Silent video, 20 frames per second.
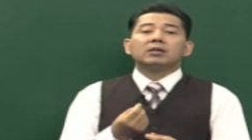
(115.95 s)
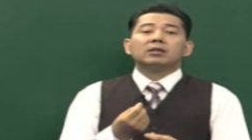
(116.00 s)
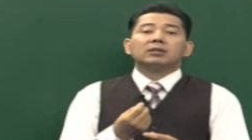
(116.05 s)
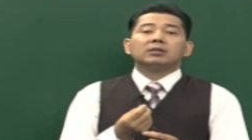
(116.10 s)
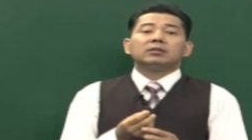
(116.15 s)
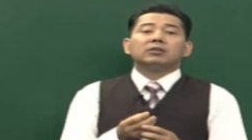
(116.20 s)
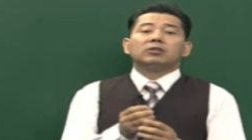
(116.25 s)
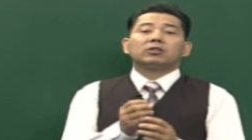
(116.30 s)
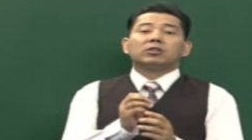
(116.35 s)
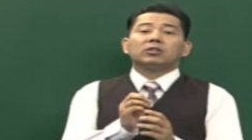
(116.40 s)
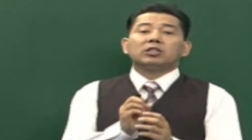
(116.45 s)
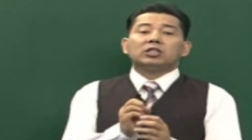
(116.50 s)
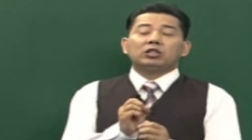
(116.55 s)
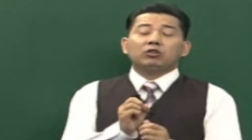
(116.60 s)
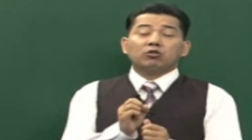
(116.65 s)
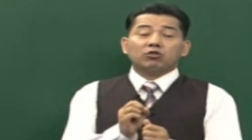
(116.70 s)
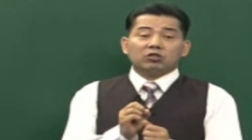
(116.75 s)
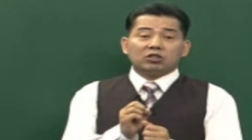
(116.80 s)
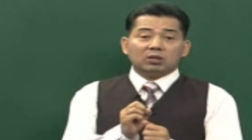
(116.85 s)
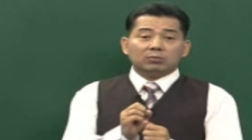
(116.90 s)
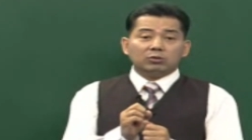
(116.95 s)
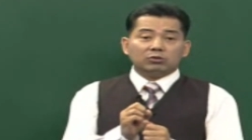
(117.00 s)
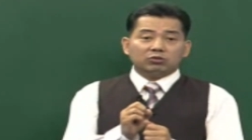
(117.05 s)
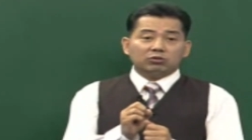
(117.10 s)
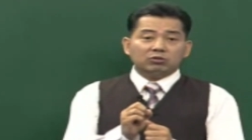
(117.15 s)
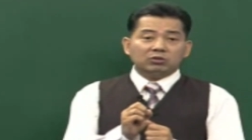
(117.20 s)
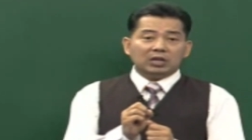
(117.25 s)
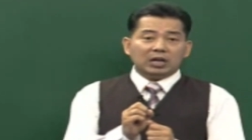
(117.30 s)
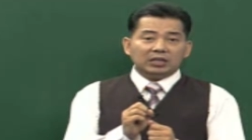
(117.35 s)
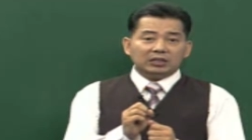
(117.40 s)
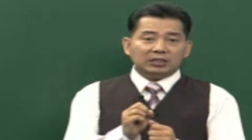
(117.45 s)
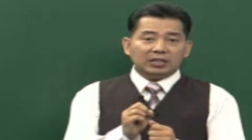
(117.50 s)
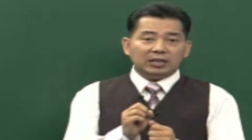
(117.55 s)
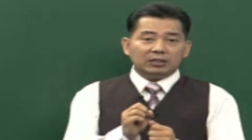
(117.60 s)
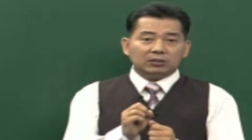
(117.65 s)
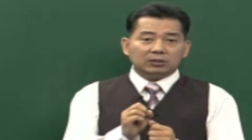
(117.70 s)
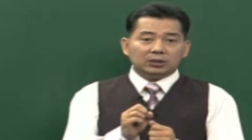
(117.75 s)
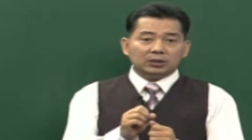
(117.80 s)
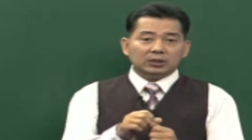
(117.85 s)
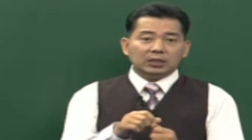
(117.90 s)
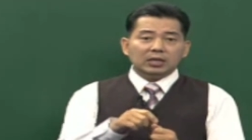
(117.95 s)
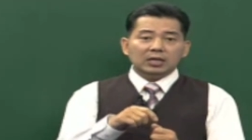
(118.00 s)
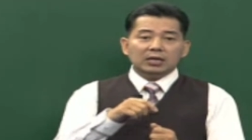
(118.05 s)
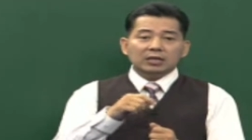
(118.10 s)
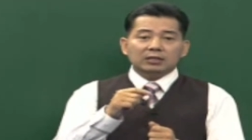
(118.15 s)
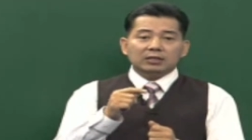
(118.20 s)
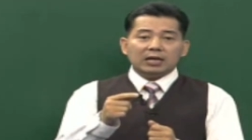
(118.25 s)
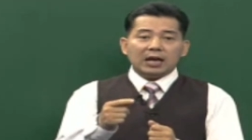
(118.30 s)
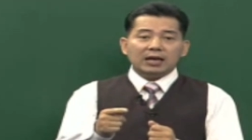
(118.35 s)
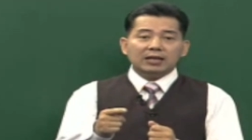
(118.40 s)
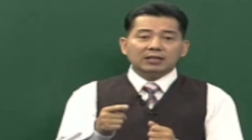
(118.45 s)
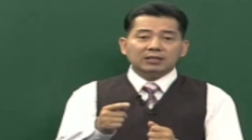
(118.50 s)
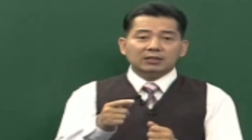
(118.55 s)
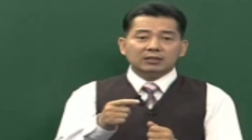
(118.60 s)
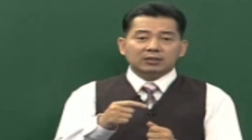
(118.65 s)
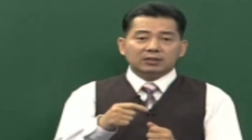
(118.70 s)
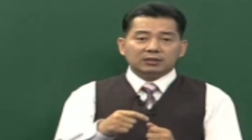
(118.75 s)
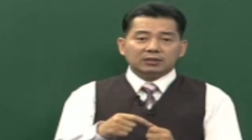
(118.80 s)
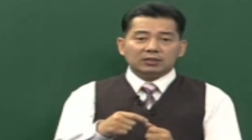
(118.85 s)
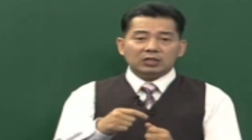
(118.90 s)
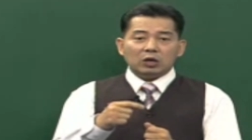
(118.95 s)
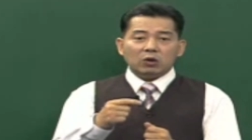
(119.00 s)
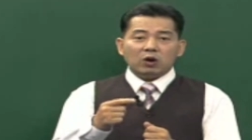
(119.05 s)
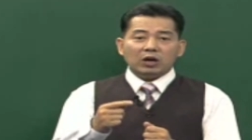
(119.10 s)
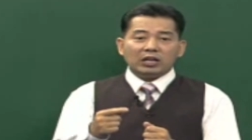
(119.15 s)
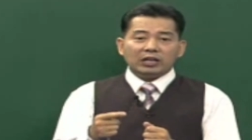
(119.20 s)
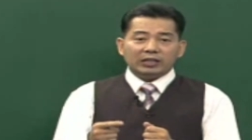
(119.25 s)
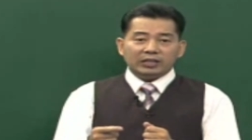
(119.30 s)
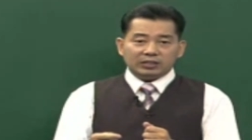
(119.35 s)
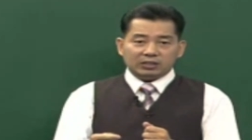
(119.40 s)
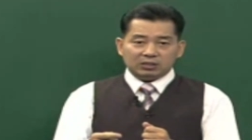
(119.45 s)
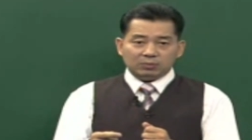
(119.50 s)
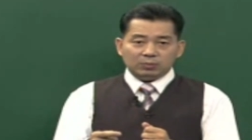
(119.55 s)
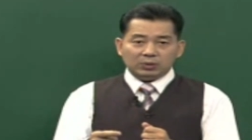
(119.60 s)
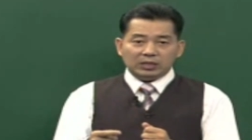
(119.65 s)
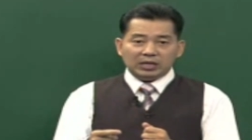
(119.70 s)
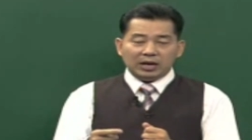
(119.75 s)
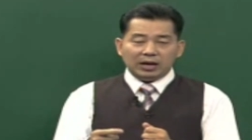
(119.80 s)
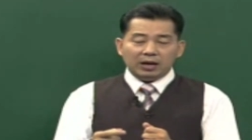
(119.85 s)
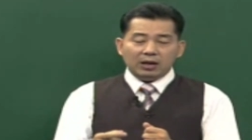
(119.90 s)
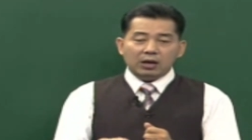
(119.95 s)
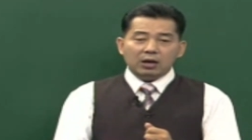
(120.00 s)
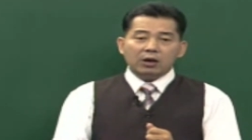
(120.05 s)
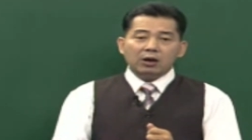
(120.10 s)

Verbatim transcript: 그 어떤 기준점을 둔 상태에서는 생극, 재화라겠습니다.